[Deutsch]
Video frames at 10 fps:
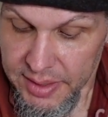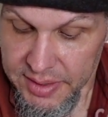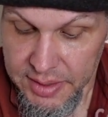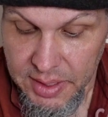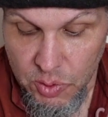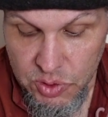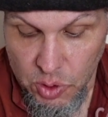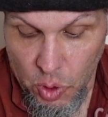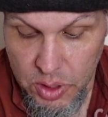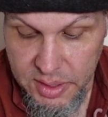sind
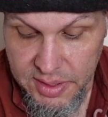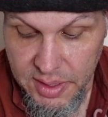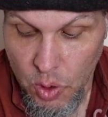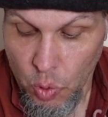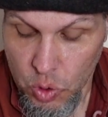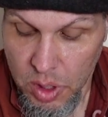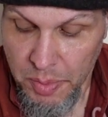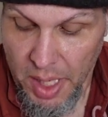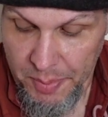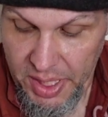aus Holz oder
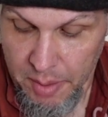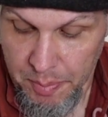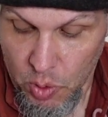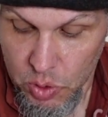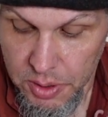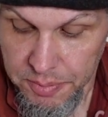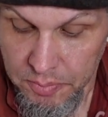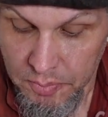Pappe gebaut.